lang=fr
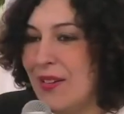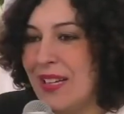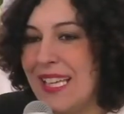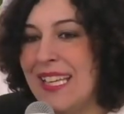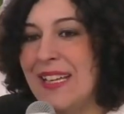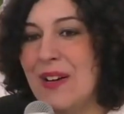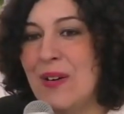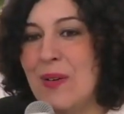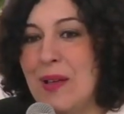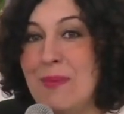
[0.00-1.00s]
et
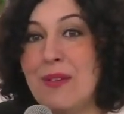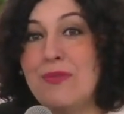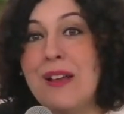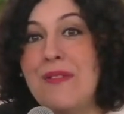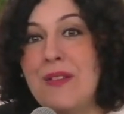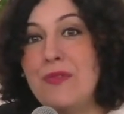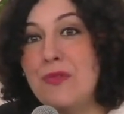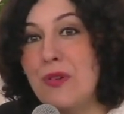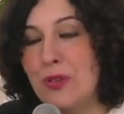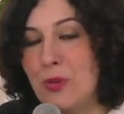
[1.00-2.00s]
eh bien, vous l'avez
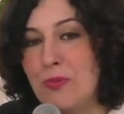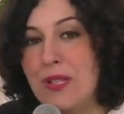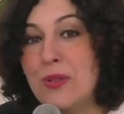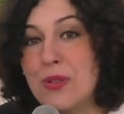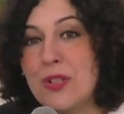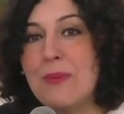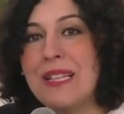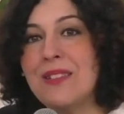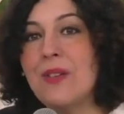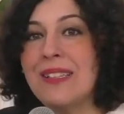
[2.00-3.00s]
vu depuis deux ans
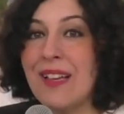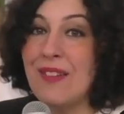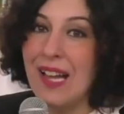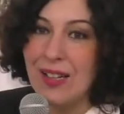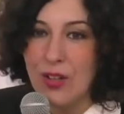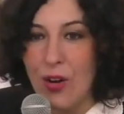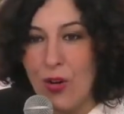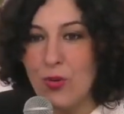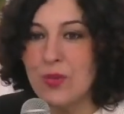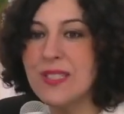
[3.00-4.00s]
maintenant à travers un grand
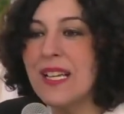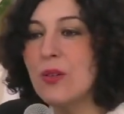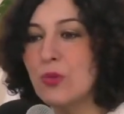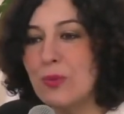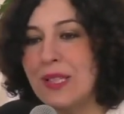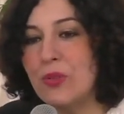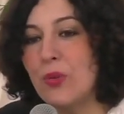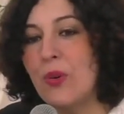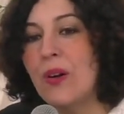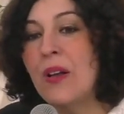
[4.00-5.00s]
concert où nous
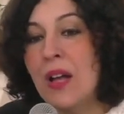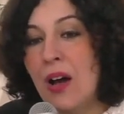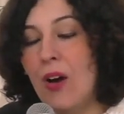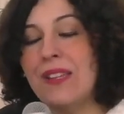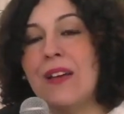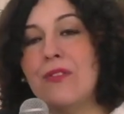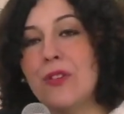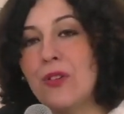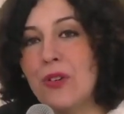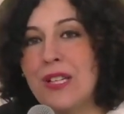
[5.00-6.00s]
mettons en
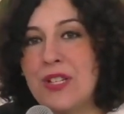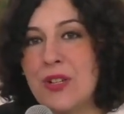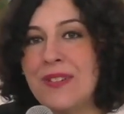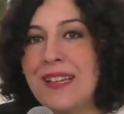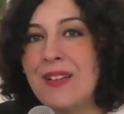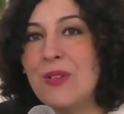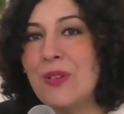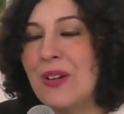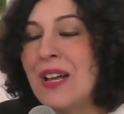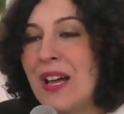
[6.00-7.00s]
avant les jeunes talents
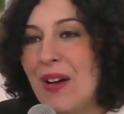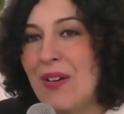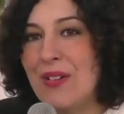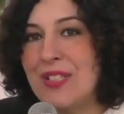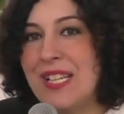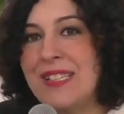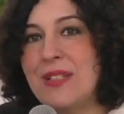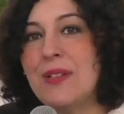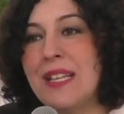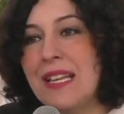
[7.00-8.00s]

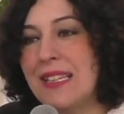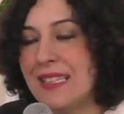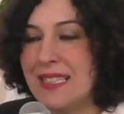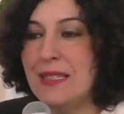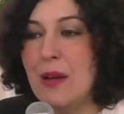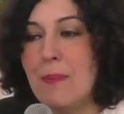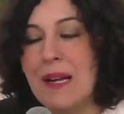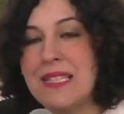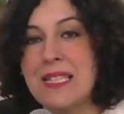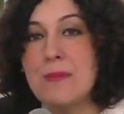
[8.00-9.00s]
châtillonnais qui
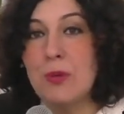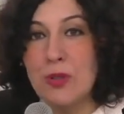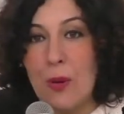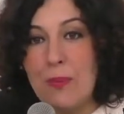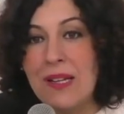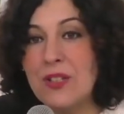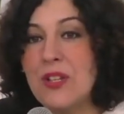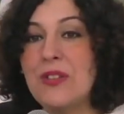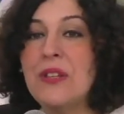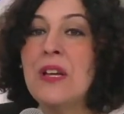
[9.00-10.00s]
participent au tremplin jeune,